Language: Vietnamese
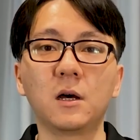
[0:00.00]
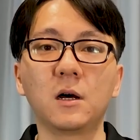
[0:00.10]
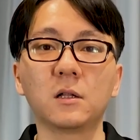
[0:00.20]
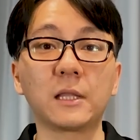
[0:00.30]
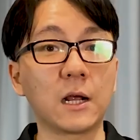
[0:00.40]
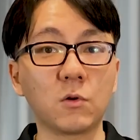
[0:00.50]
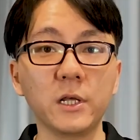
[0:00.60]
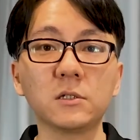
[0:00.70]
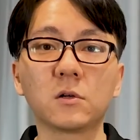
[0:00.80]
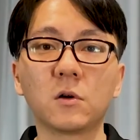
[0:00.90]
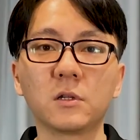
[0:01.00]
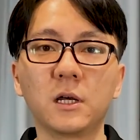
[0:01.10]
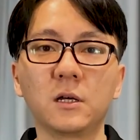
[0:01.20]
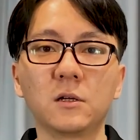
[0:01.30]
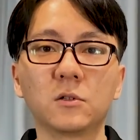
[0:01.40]
uh, tăng cholesterol
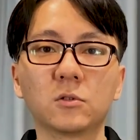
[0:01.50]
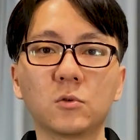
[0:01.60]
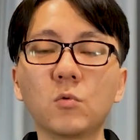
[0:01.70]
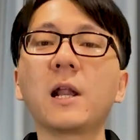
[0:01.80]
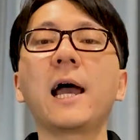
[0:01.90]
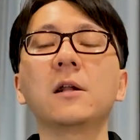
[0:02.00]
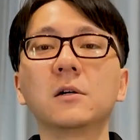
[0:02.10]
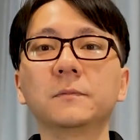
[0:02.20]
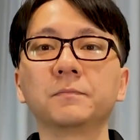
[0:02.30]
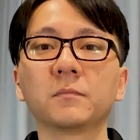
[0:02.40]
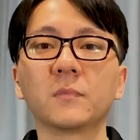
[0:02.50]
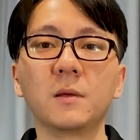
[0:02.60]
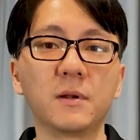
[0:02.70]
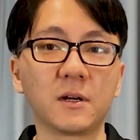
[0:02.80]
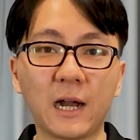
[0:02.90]
nha thuốc lá nữa
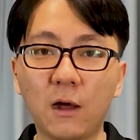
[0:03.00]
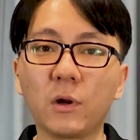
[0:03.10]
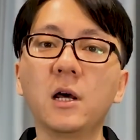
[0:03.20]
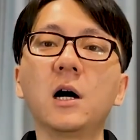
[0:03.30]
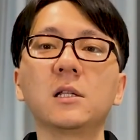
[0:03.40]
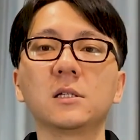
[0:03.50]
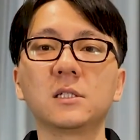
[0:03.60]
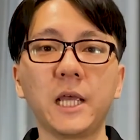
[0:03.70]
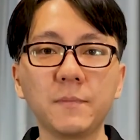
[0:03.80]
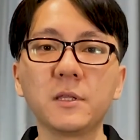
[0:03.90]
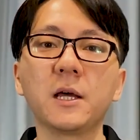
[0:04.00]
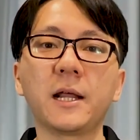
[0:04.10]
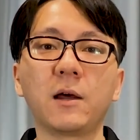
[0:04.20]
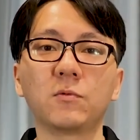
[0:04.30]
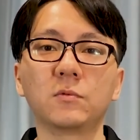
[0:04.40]
thì mình rào lại hết xem như thế
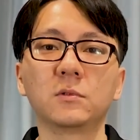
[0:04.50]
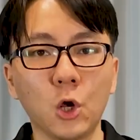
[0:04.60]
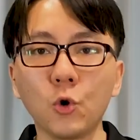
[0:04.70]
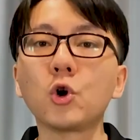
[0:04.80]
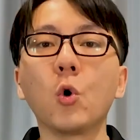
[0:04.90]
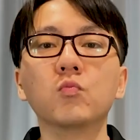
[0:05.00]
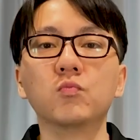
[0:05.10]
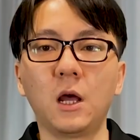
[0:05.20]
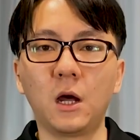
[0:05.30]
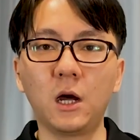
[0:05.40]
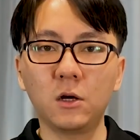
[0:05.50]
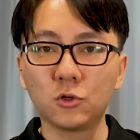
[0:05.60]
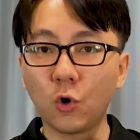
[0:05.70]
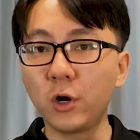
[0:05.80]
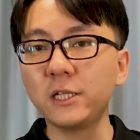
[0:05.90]
nào cuối cùng đó,
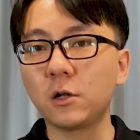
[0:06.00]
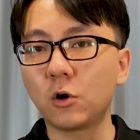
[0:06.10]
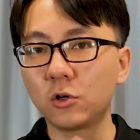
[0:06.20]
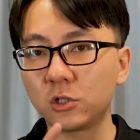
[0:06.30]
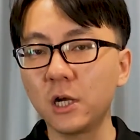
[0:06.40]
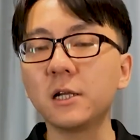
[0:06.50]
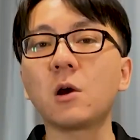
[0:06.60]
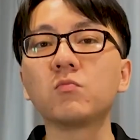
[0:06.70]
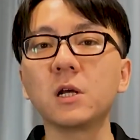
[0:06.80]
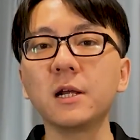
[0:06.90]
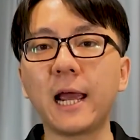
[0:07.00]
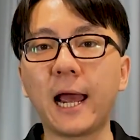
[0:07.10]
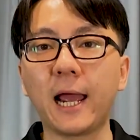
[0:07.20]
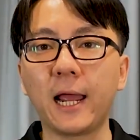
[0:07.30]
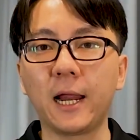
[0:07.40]
cholesterol trứng trong trứng
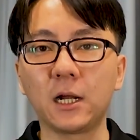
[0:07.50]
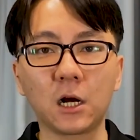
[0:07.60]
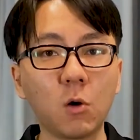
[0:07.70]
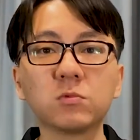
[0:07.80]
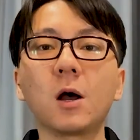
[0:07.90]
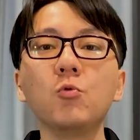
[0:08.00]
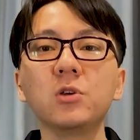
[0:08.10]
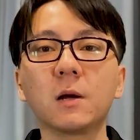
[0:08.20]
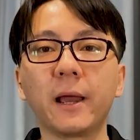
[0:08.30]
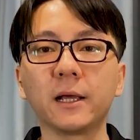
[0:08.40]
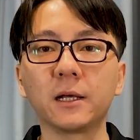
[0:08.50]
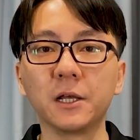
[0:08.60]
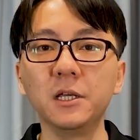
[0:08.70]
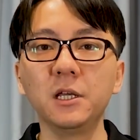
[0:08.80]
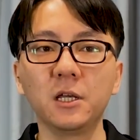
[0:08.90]
gà là không xấu như các bạn
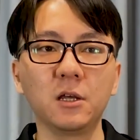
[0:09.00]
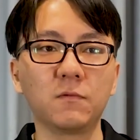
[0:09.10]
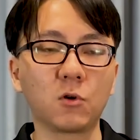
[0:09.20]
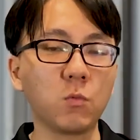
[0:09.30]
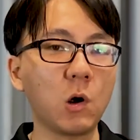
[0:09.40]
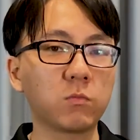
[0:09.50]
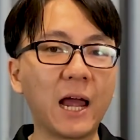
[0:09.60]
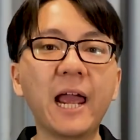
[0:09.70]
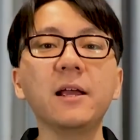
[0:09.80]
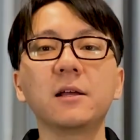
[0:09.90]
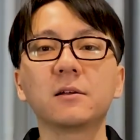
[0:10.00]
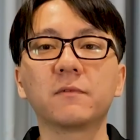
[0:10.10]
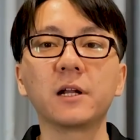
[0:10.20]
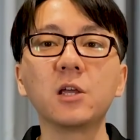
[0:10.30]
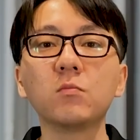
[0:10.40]
nghĩ và cũng không đáng
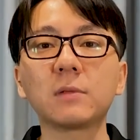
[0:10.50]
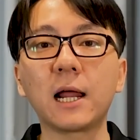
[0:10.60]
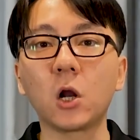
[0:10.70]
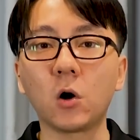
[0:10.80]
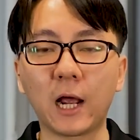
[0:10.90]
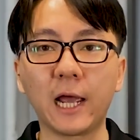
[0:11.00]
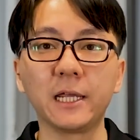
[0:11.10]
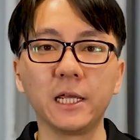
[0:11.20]
phải để chúng ta lo ngại